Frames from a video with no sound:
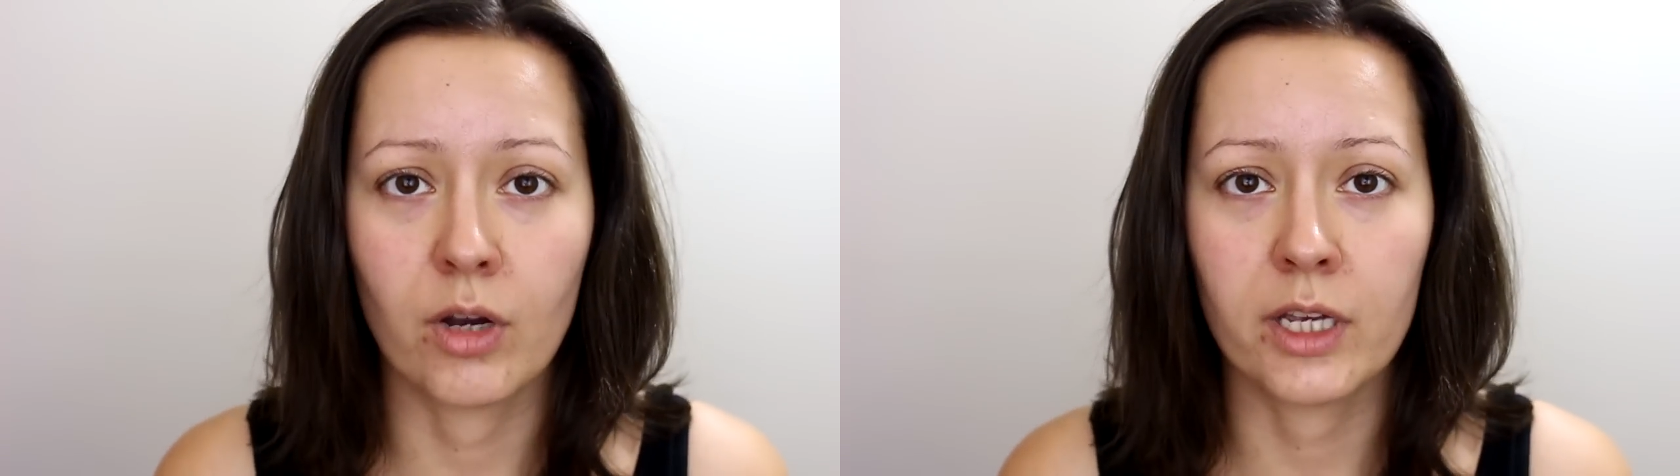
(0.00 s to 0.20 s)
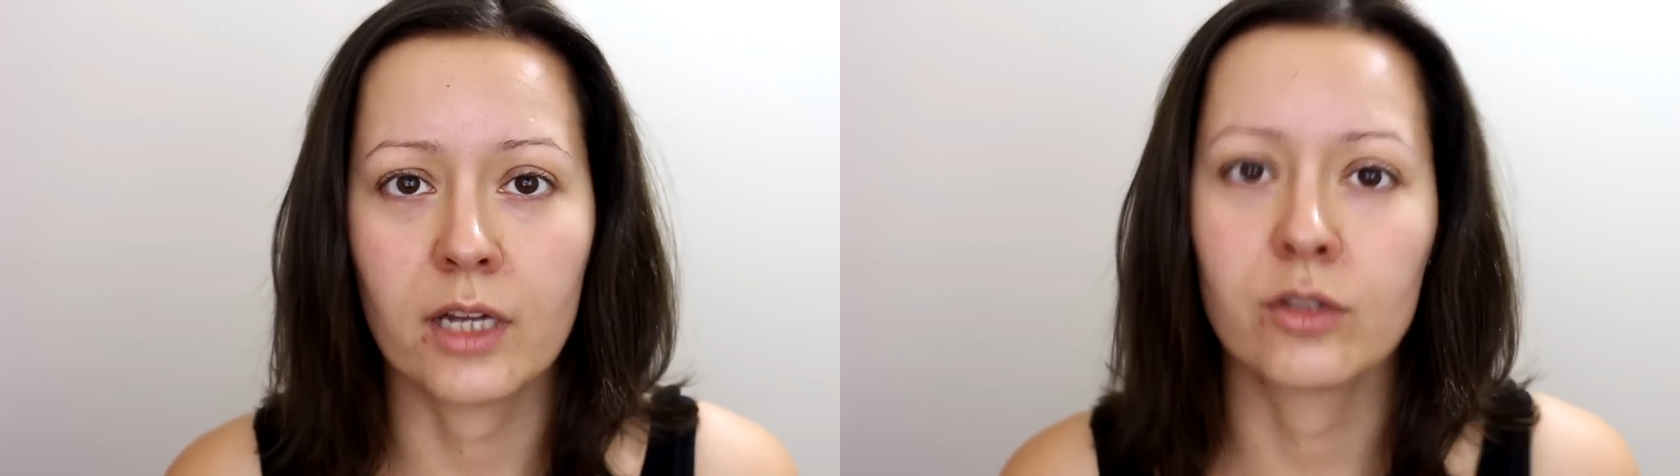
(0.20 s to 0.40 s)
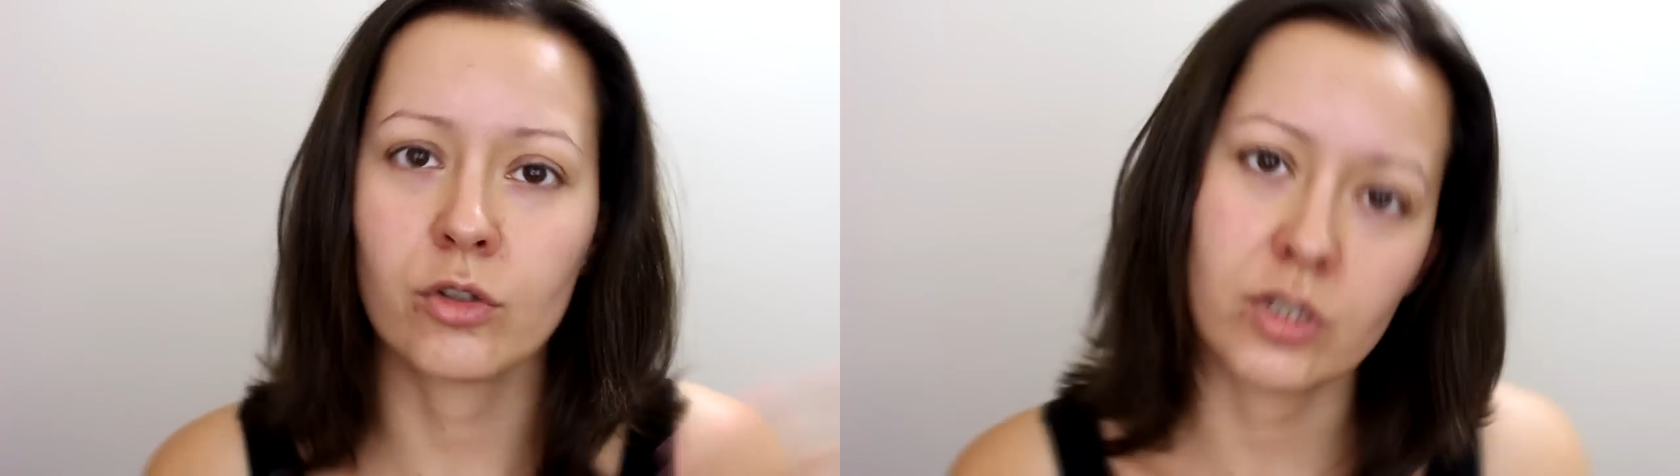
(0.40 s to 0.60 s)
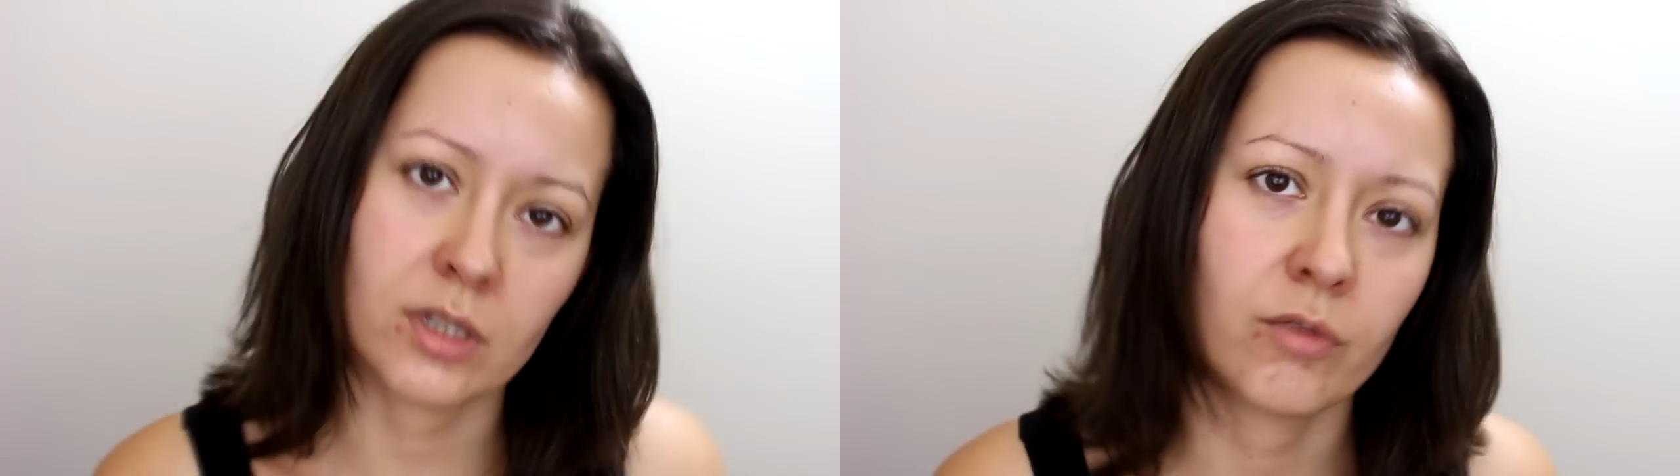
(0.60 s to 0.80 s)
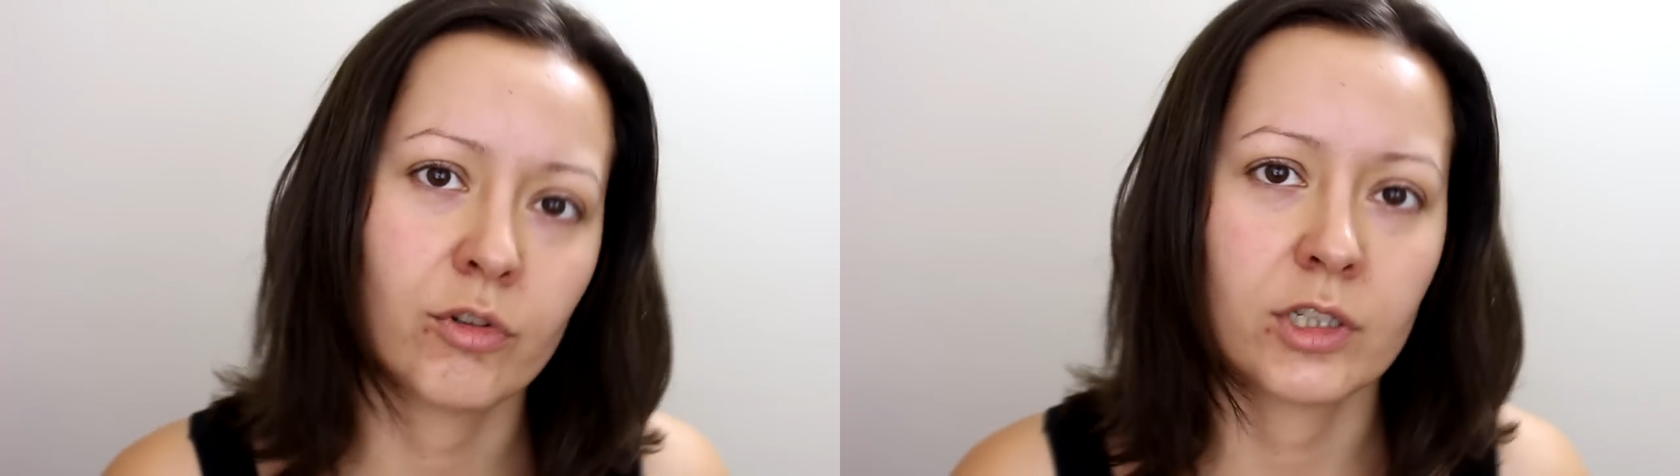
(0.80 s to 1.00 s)
a jak to się
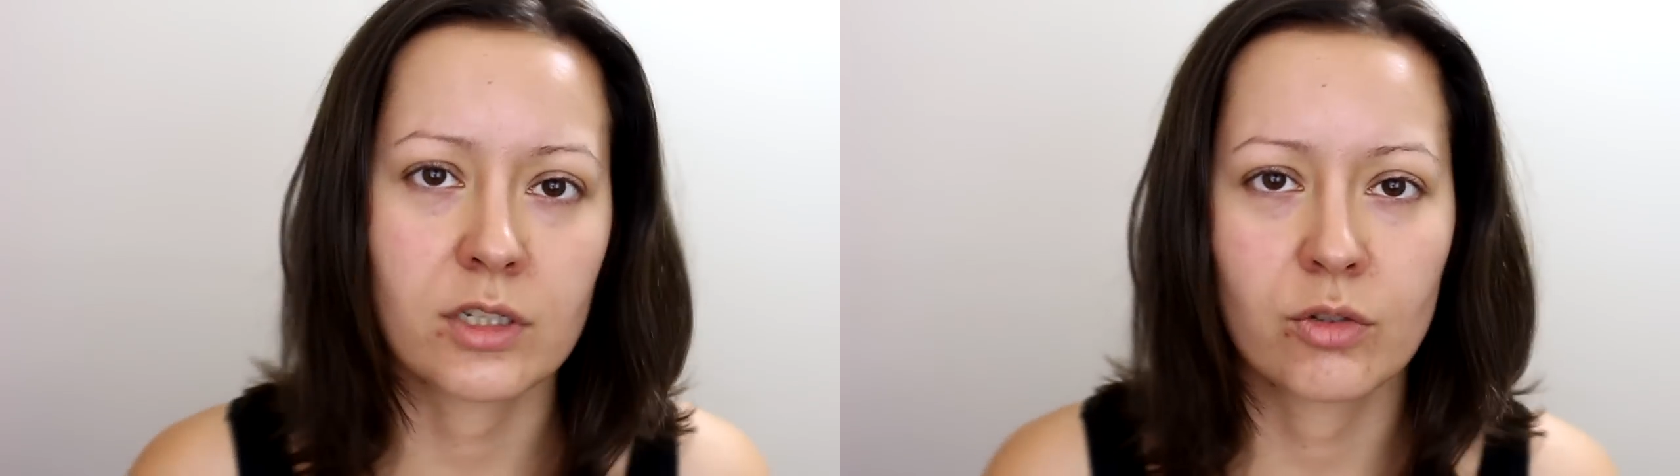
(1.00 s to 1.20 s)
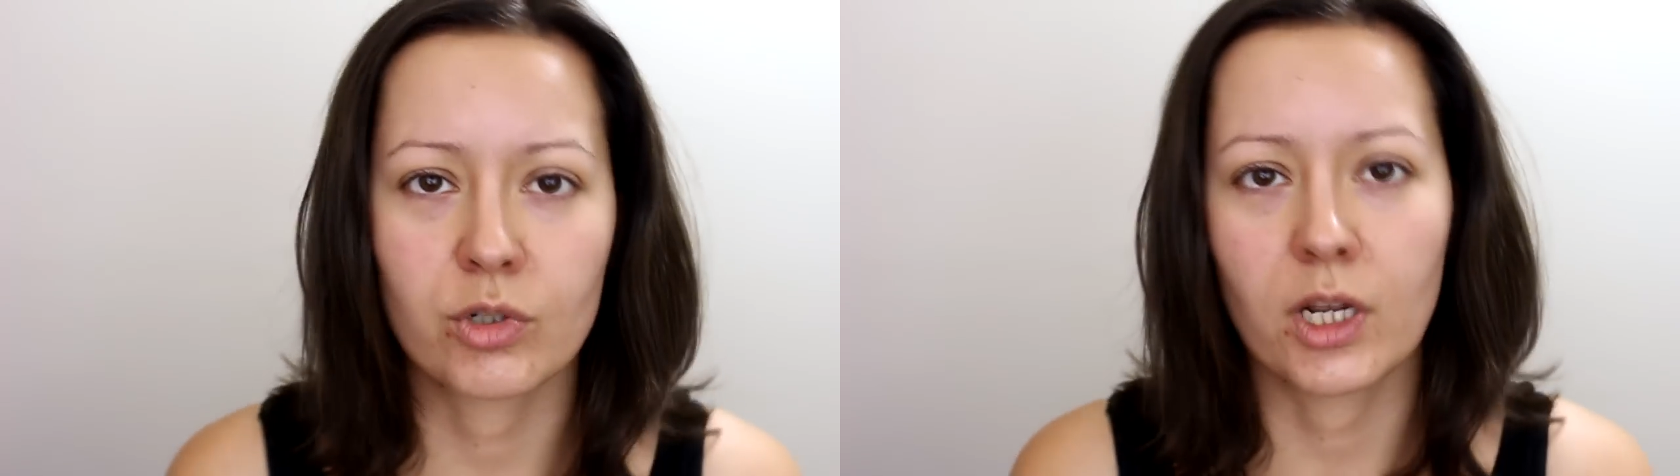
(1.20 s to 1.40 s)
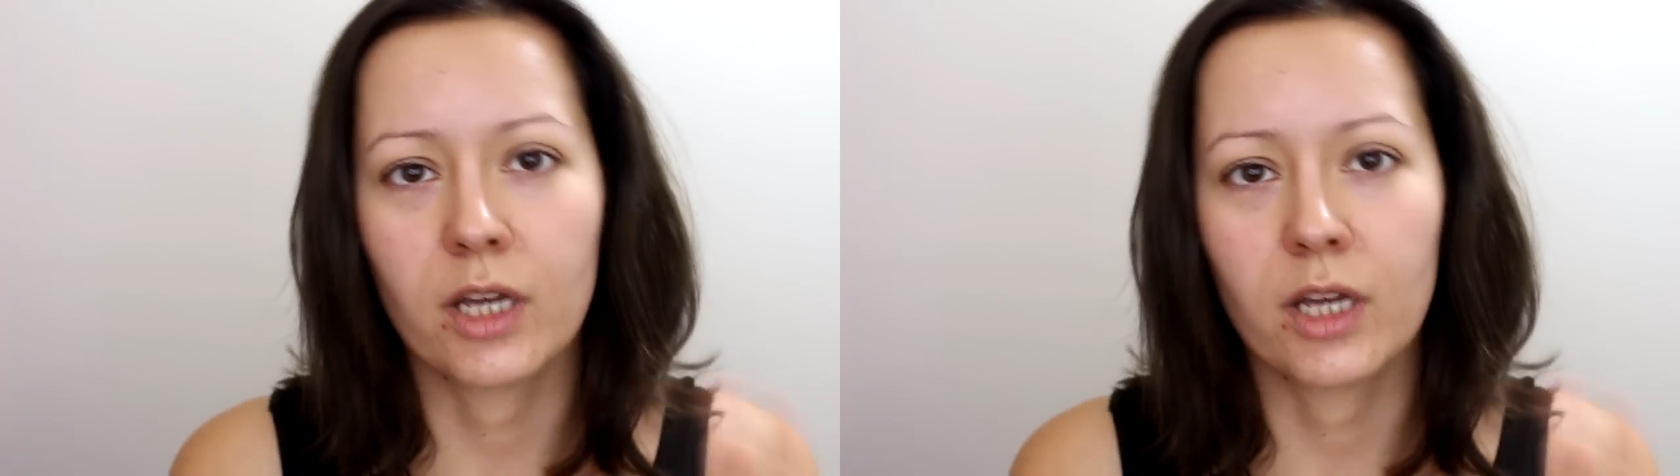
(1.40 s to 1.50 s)
zachowuje na skórze,